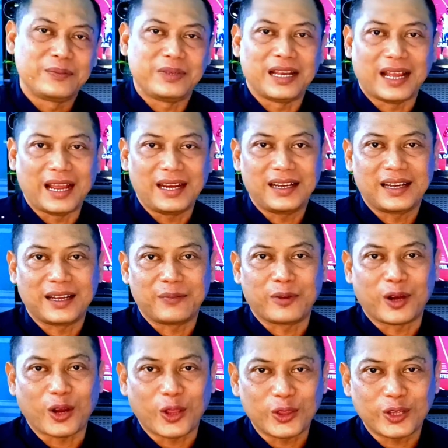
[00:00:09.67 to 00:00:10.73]
Bila Anda
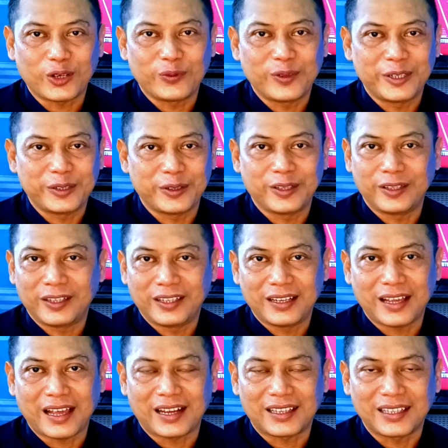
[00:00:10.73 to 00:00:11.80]
menonton video
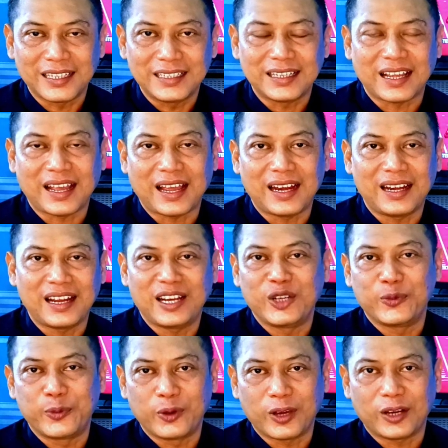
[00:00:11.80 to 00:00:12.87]
ini, artinya Anda
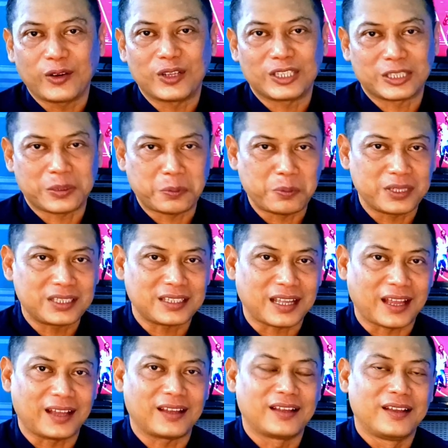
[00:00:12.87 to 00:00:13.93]
dihubungkan oleh
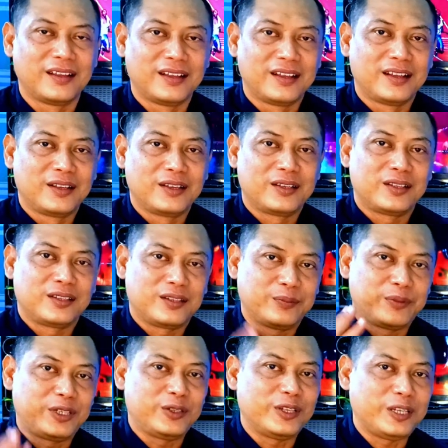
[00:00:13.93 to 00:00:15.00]
semesta.
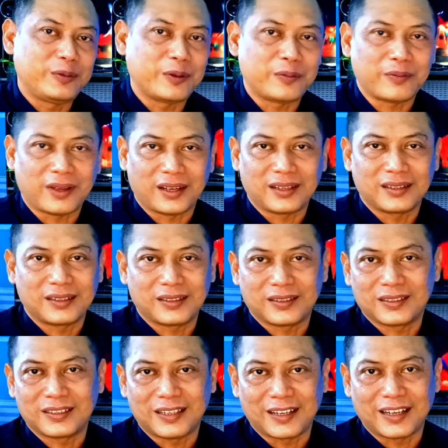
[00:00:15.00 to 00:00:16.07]
Video ini memang
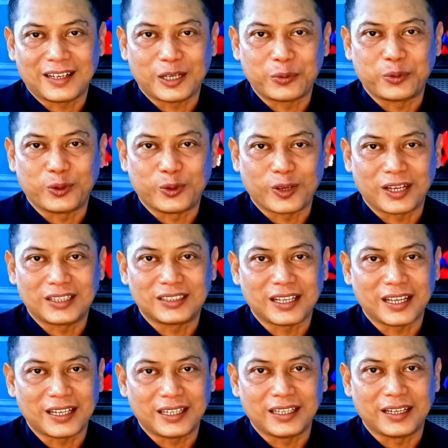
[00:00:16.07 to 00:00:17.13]
yang Anda butuhkan
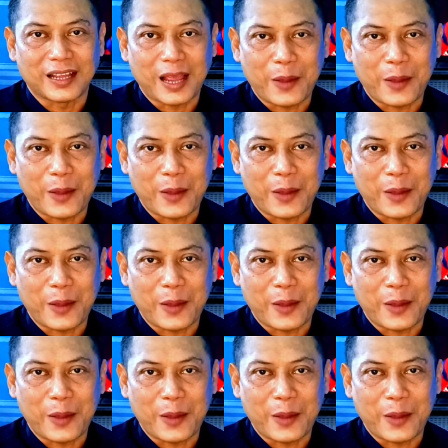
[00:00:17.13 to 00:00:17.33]
saat ini.